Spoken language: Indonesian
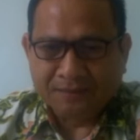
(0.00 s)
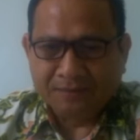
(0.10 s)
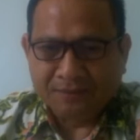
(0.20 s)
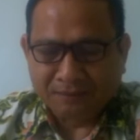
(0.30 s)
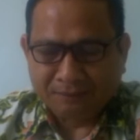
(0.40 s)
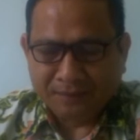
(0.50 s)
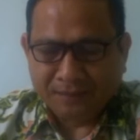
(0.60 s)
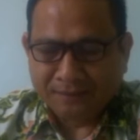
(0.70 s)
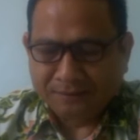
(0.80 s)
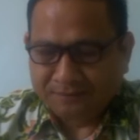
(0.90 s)

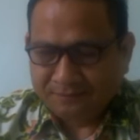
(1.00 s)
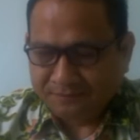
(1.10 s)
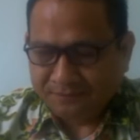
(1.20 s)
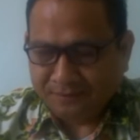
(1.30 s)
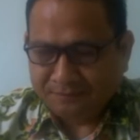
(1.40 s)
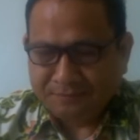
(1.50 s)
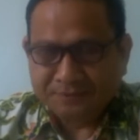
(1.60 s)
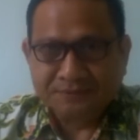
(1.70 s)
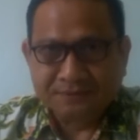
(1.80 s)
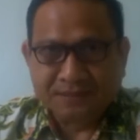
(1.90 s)
orang-orang yang
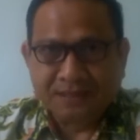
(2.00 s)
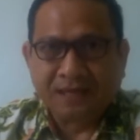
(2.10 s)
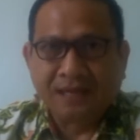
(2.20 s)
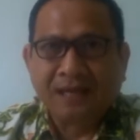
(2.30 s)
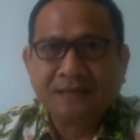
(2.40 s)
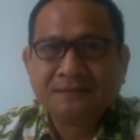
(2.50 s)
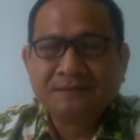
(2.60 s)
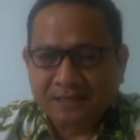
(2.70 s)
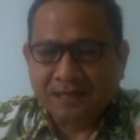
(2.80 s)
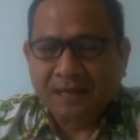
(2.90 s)
mencurigakan
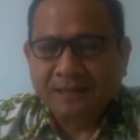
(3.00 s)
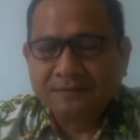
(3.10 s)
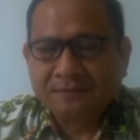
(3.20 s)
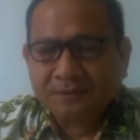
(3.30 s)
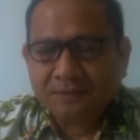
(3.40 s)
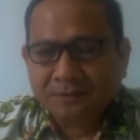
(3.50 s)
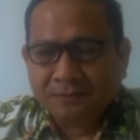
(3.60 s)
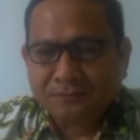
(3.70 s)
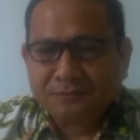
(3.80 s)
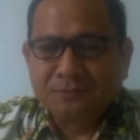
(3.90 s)
maka
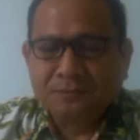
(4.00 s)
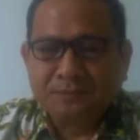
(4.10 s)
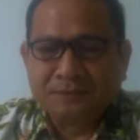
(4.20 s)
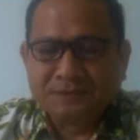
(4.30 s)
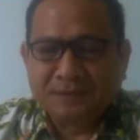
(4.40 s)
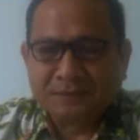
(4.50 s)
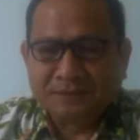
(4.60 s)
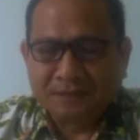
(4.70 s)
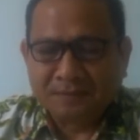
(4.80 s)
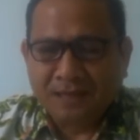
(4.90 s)
untuk
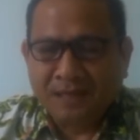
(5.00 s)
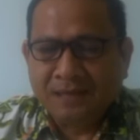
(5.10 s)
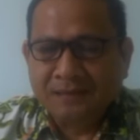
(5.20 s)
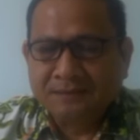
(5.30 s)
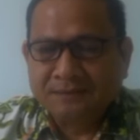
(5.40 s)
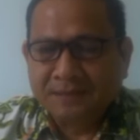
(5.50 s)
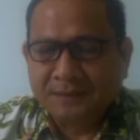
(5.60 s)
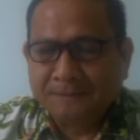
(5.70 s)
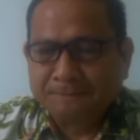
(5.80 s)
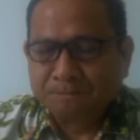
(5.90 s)
bersama-sama
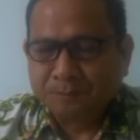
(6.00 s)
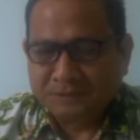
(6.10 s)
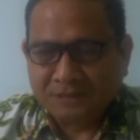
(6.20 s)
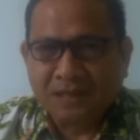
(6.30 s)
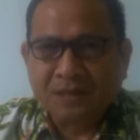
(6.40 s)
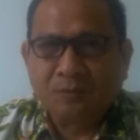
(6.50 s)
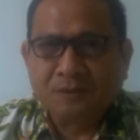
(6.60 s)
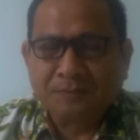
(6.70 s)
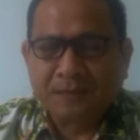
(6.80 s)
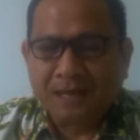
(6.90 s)
ya menjaga
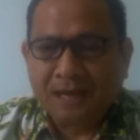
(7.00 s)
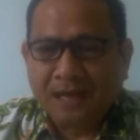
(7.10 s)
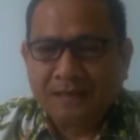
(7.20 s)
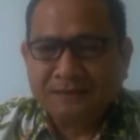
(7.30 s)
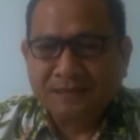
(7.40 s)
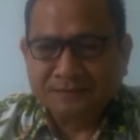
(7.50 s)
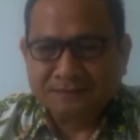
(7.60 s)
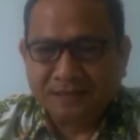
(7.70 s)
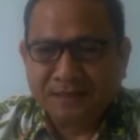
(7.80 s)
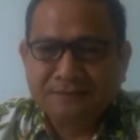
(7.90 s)
kewaspadaan
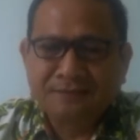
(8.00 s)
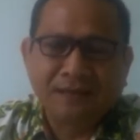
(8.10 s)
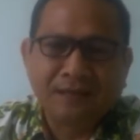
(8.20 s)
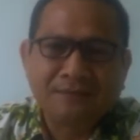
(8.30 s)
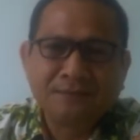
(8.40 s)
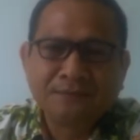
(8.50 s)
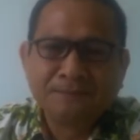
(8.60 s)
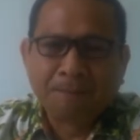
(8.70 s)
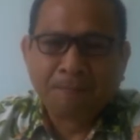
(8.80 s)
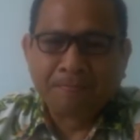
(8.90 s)
dan jangan
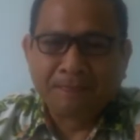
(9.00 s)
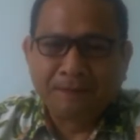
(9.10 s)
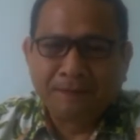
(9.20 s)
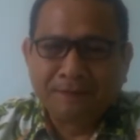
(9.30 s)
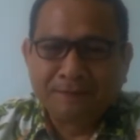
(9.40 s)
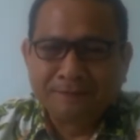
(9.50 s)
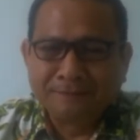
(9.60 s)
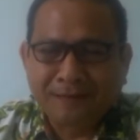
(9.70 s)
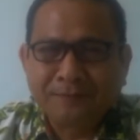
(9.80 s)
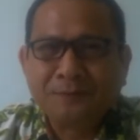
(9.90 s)
terlalu ya
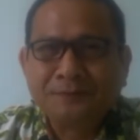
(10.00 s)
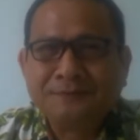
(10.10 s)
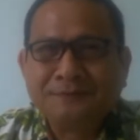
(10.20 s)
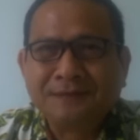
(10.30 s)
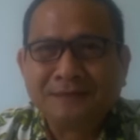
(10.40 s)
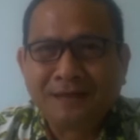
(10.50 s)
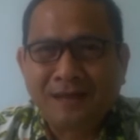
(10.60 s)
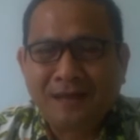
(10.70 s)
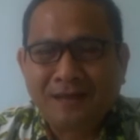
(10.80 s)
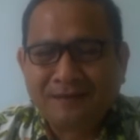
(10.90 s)
takut hmm.
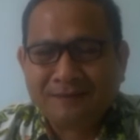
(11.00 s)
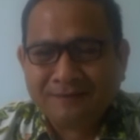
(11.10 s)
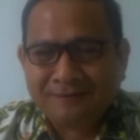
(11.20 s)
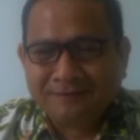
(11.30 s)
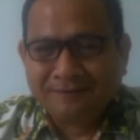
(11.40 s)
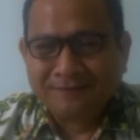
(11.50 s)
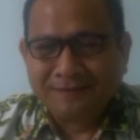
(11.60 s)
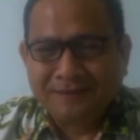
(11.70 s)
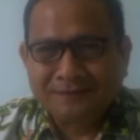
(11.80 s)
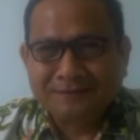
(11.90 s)
karena
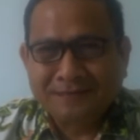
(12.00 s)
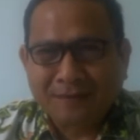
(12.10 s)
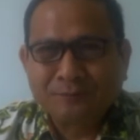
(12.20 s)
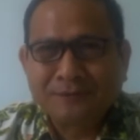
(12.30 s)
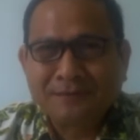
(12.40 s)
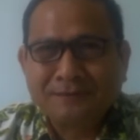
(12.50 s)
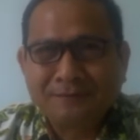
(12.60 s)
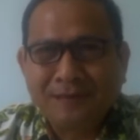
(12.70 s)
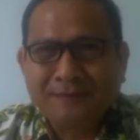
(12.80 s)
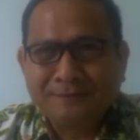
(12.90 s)
dengan ketakutan
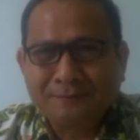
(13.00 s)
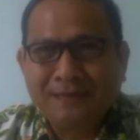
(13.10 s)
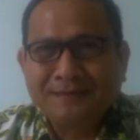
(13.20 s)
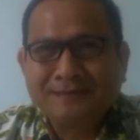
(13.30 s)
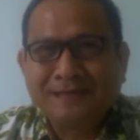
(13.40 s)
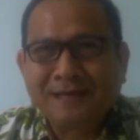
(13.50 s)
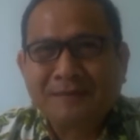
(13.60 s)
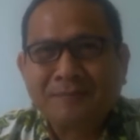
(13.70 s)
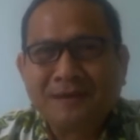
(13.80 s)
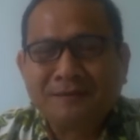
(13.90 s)
itulah itulah yang
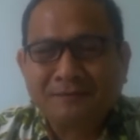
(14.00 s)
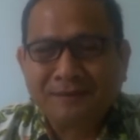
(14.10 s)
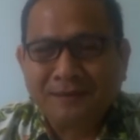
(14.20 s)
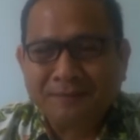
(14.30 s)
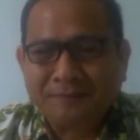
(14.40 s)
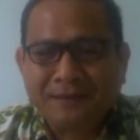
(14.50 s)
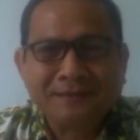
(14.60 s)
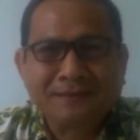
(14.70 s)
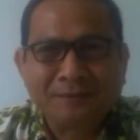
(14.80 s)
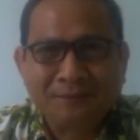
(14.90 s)
diharapkan oleh
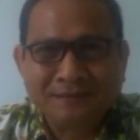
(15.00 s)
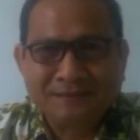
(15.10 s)
para teroris